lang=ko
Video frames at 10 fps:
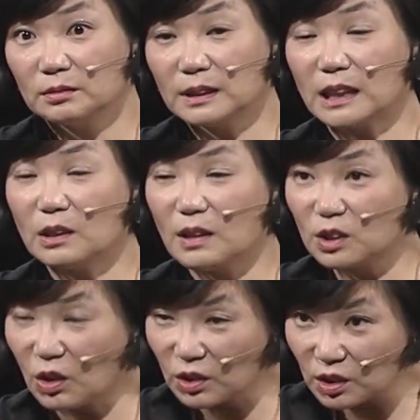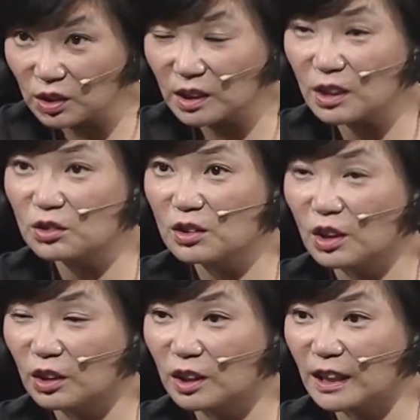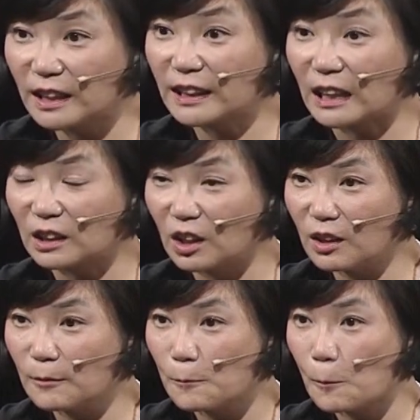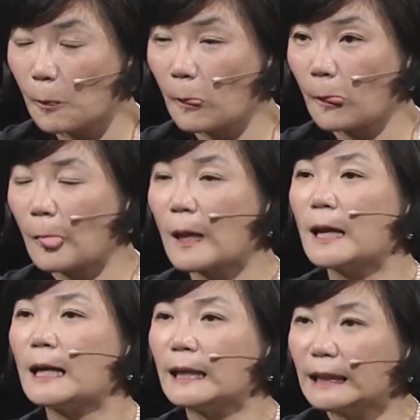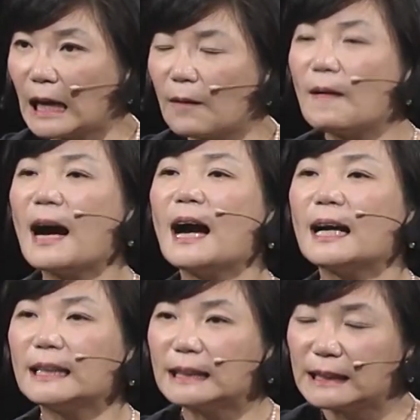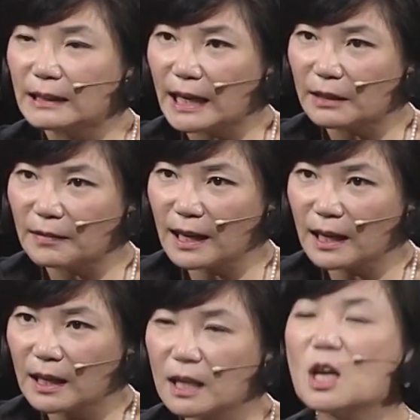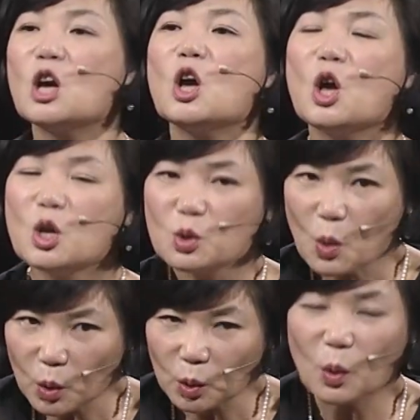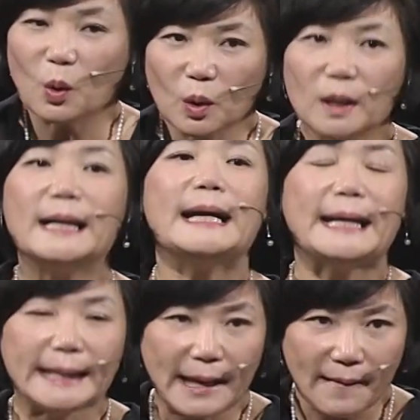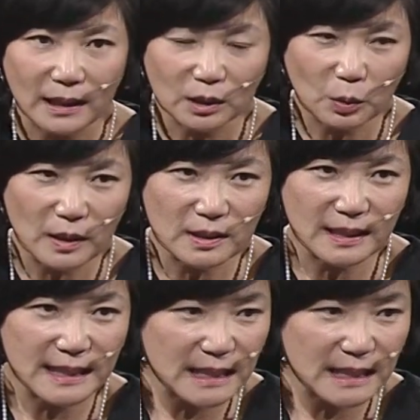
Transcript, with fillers: 자녀와 정서적 탯줄로 연결되어 있다는 건 나와 그 아이와 소통, 대화를 통해서